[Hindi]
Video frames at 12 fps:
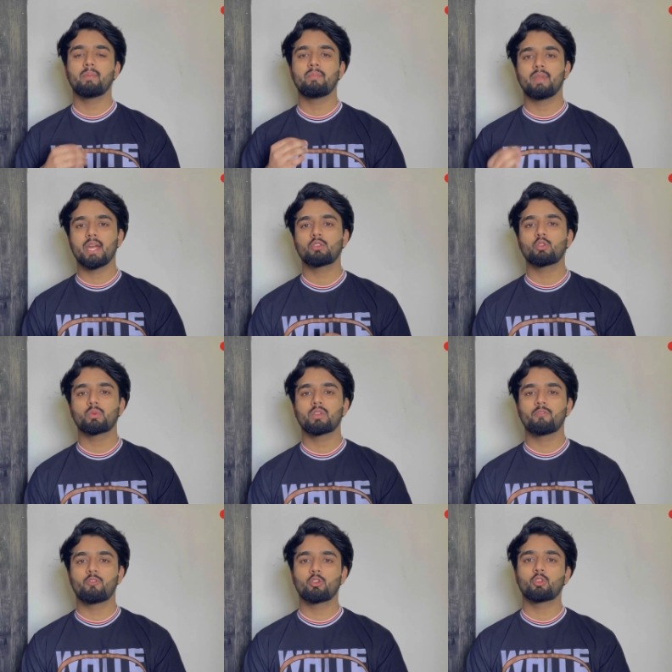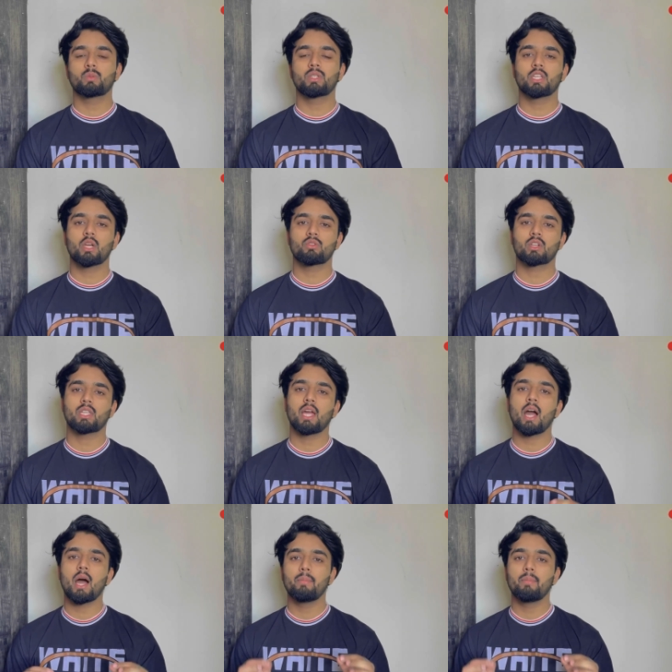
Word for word: हम नेक्स्ट ऑप्शन फोर्थ ऑप्शन क्या हो सकता है